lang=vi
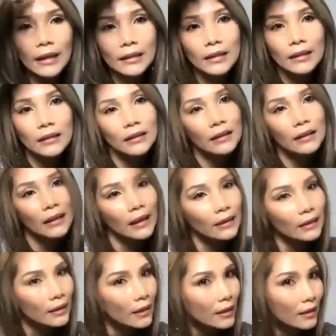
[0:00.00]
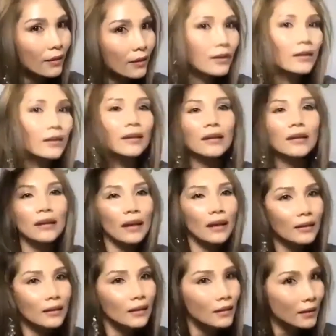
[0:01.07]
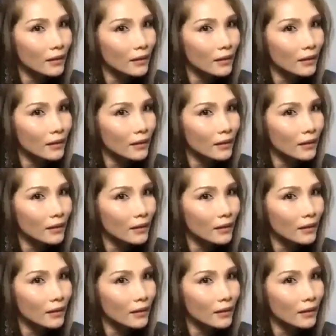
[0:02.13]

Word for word: và anh chị cứ như vậy anh chị đi thôi anh chị